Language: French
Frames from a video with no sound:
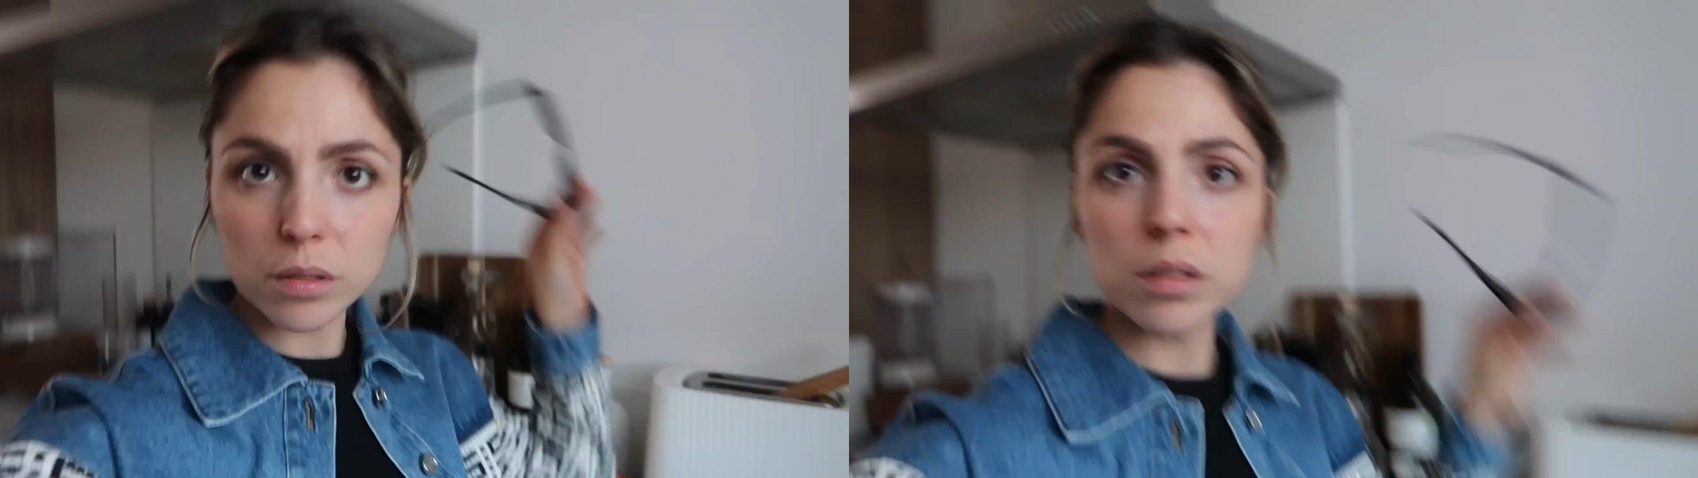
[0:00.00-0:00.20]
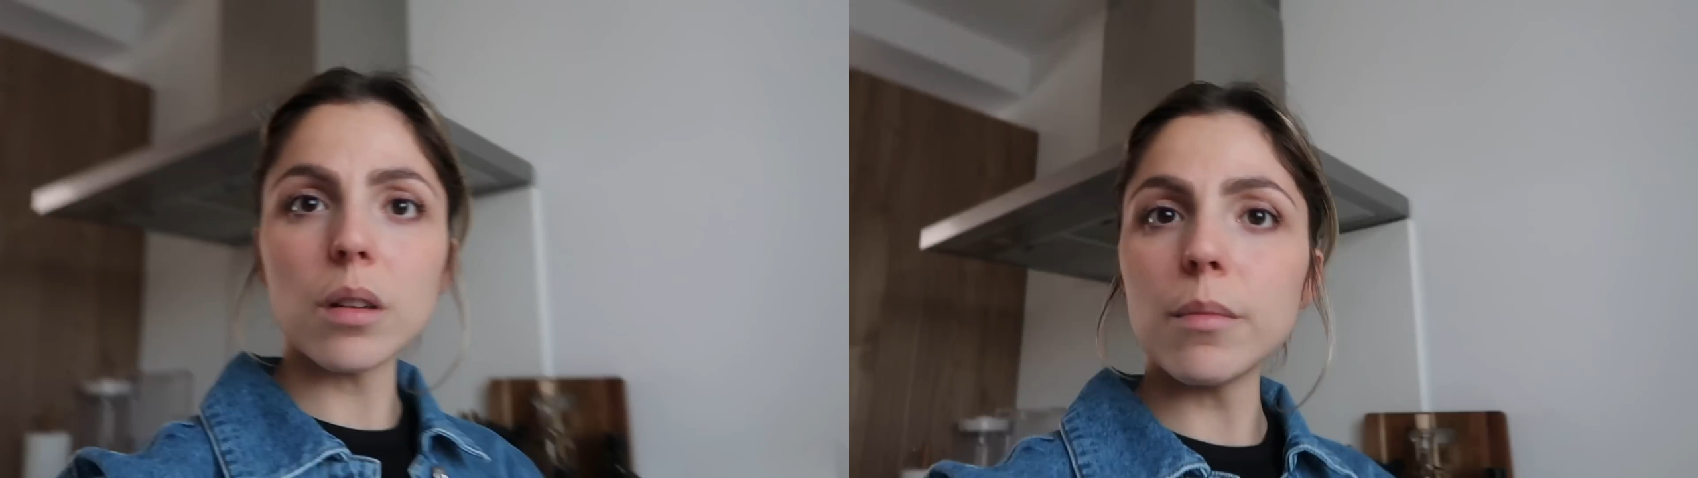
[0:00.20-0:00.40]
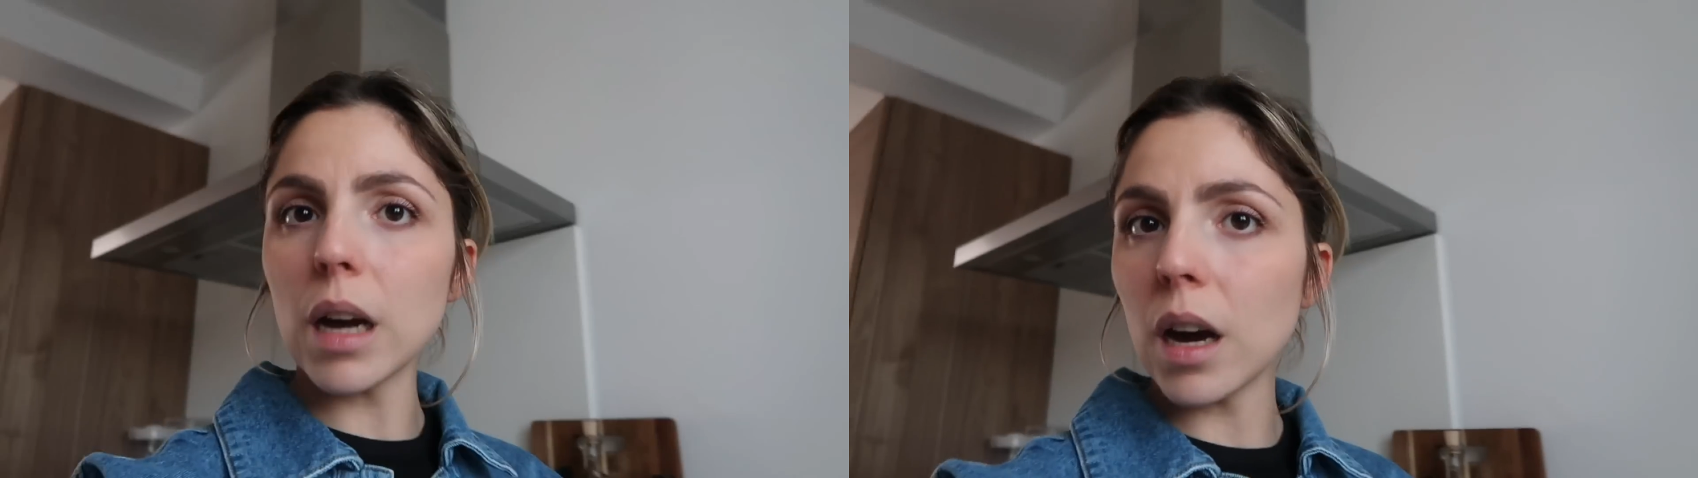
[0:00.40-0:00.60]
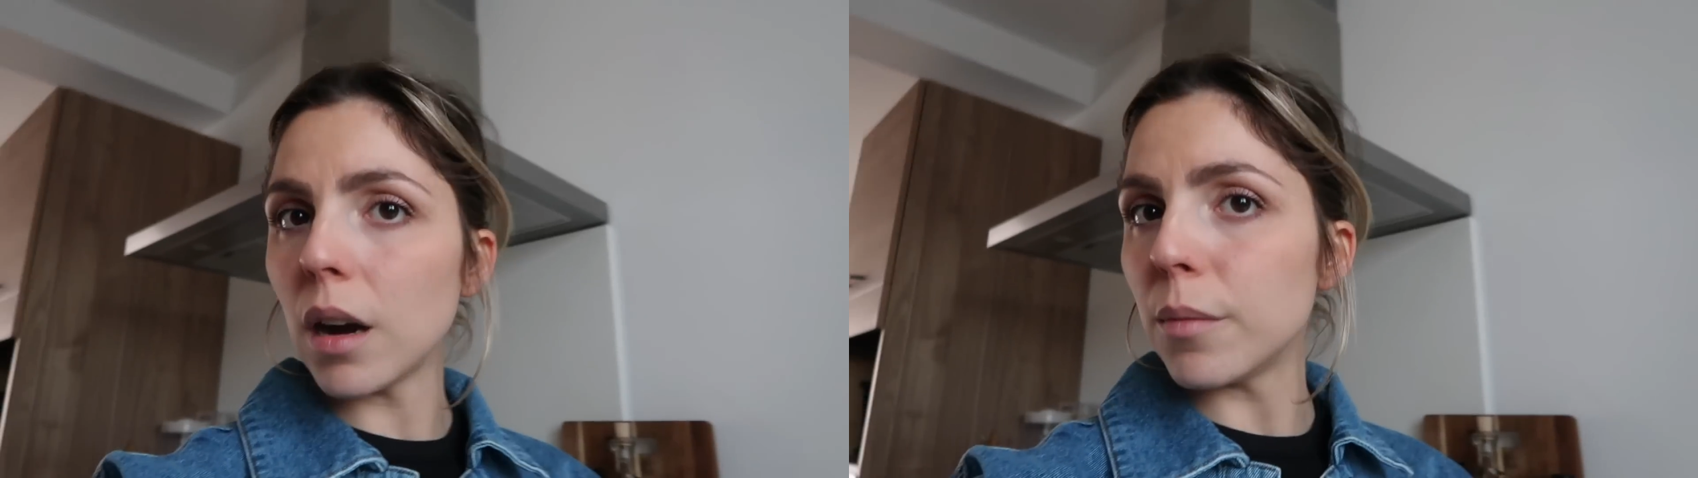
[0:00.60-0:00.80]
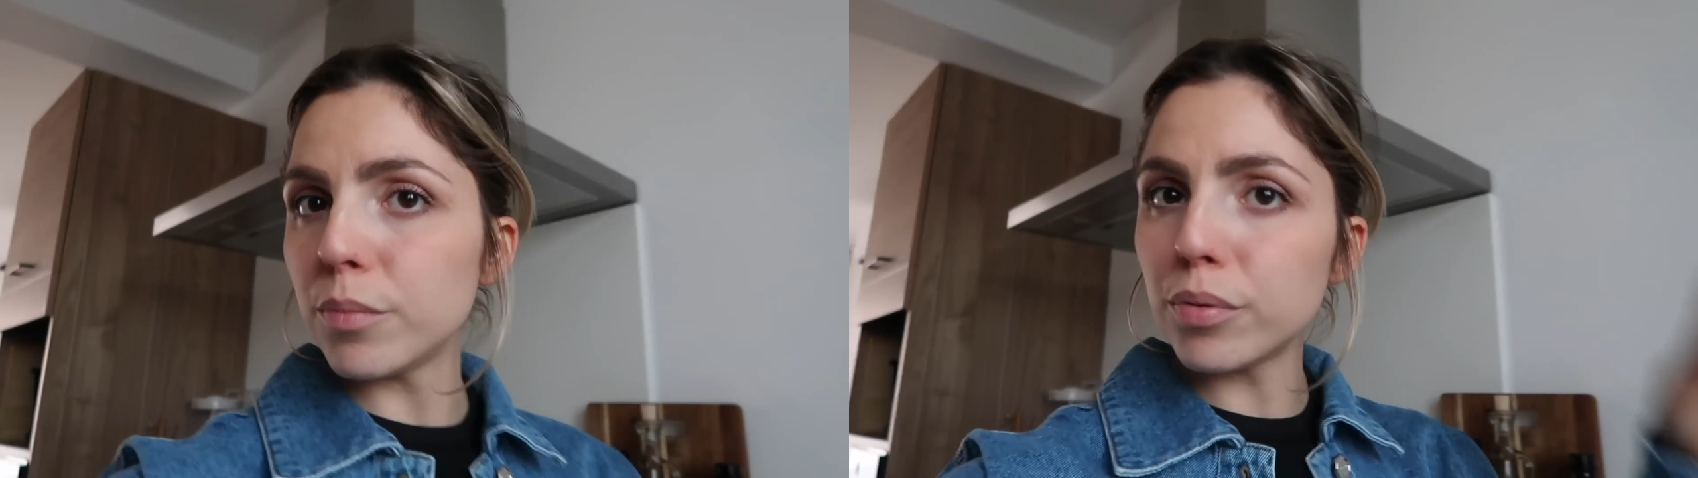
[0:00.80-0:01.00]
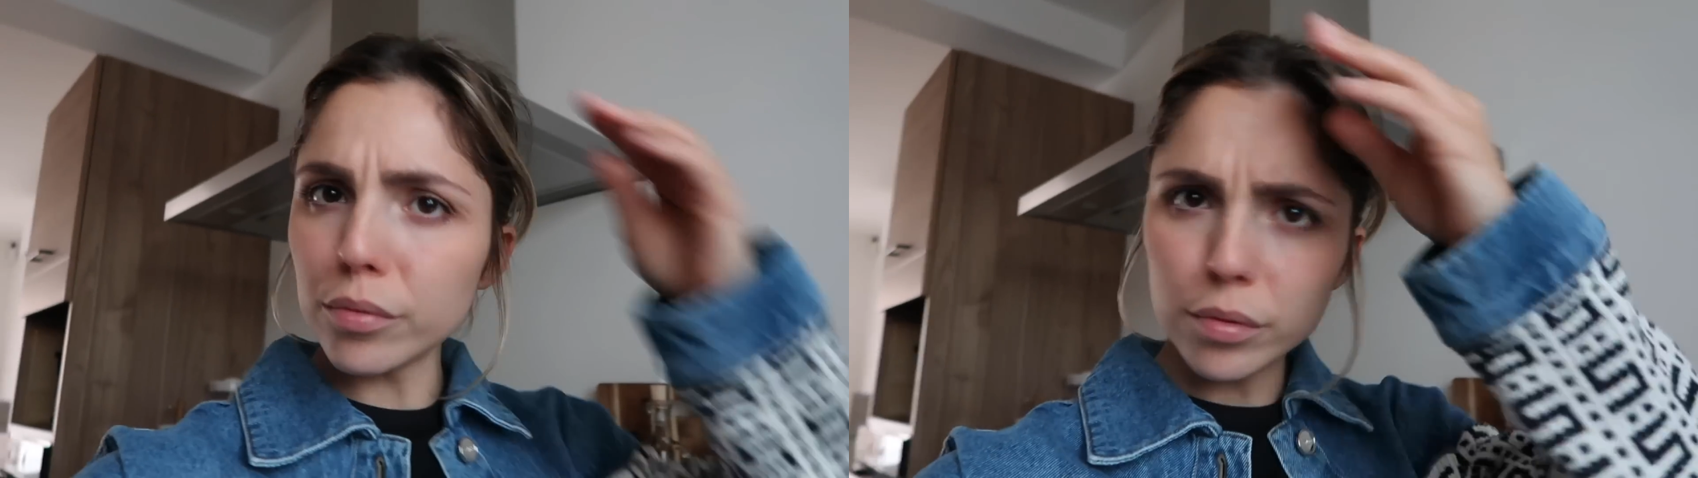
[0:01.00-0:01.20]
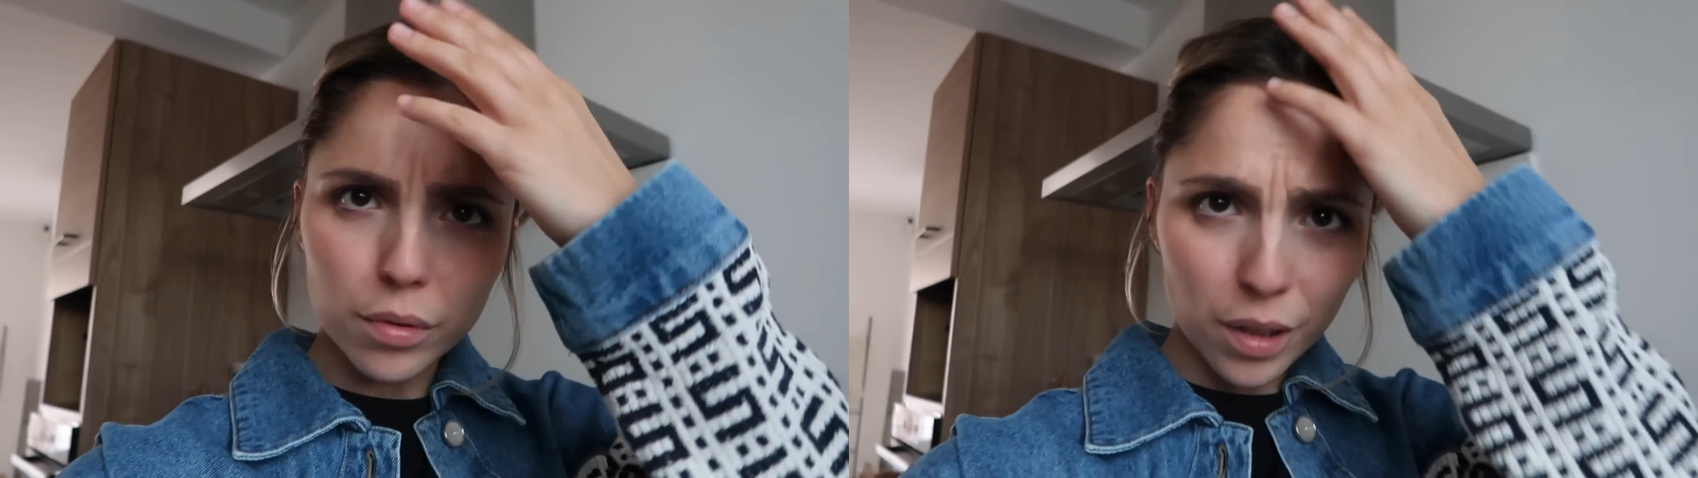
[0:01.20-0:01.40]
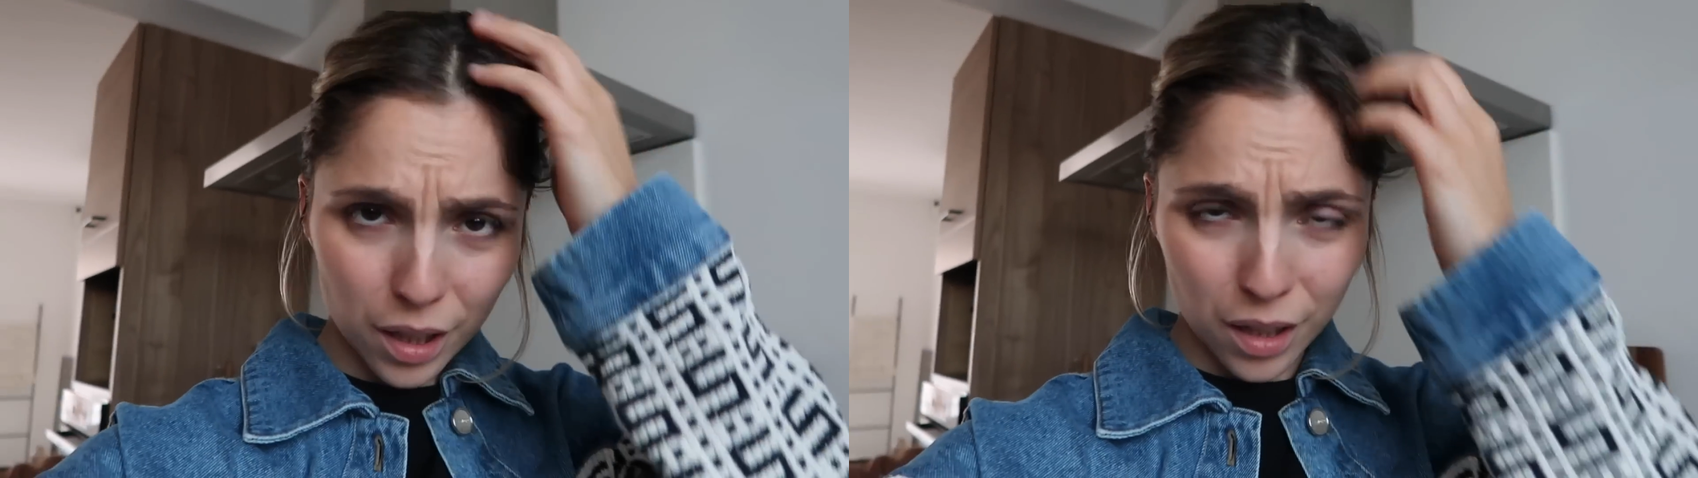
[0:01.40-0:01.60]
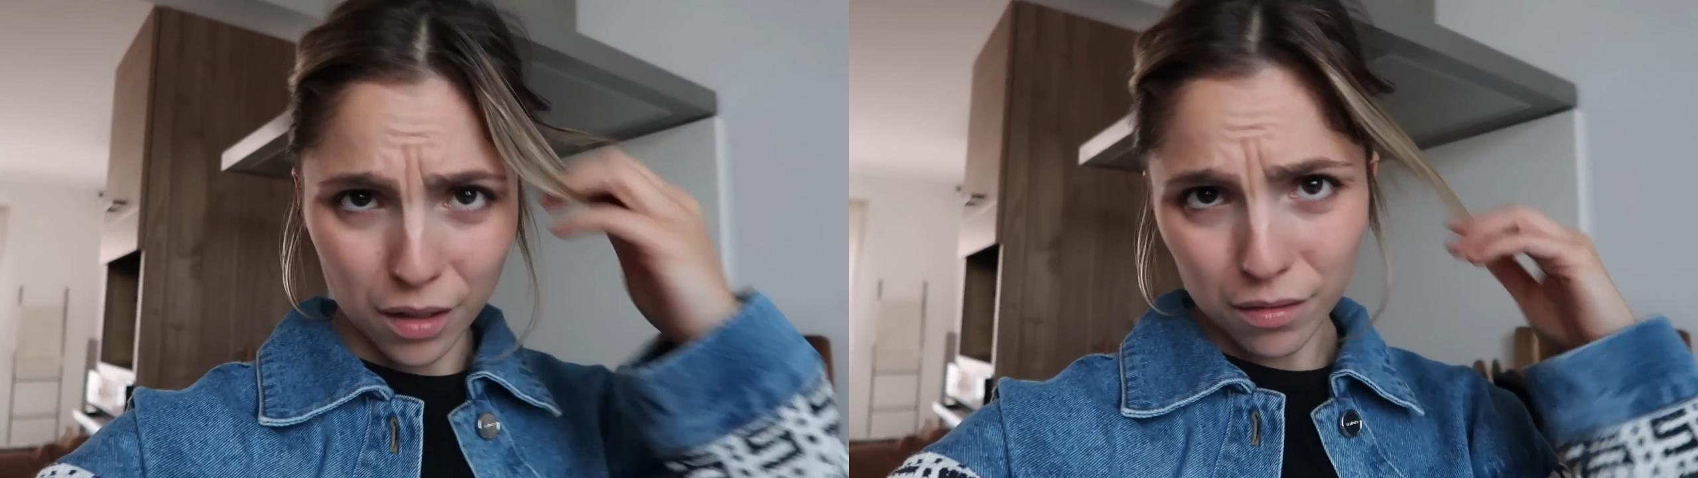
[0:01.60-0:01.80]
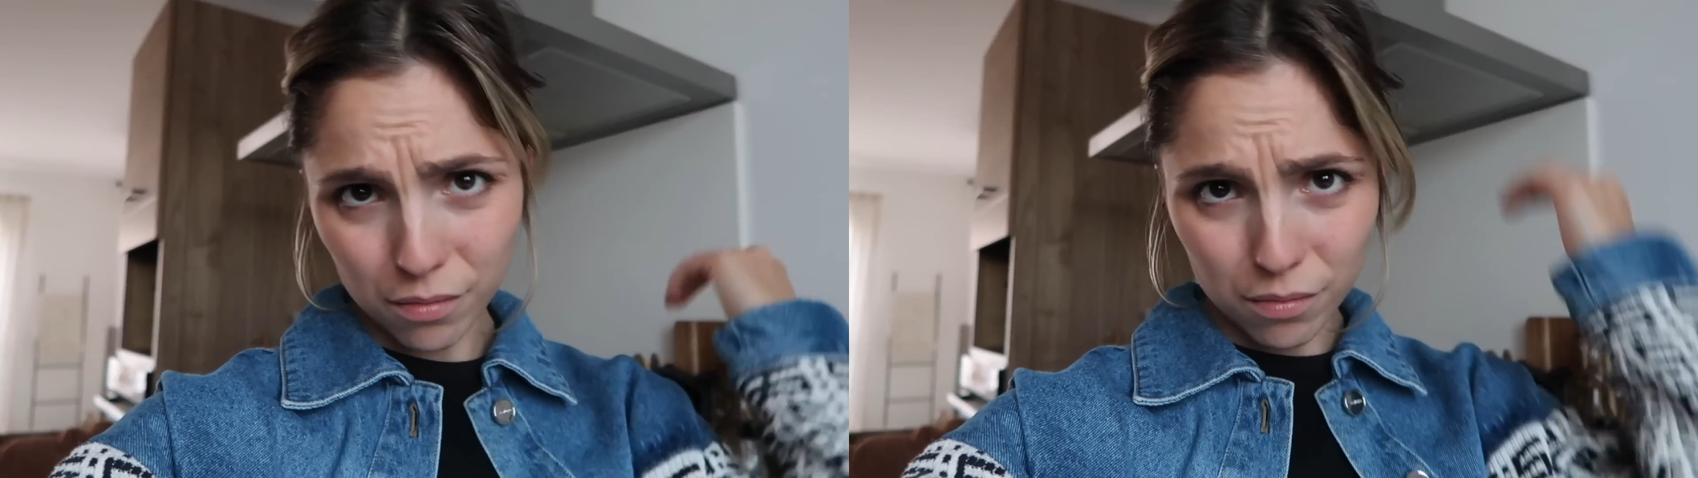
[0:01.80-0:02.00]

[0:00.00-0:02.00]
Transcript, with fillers: ressemble à plus rien,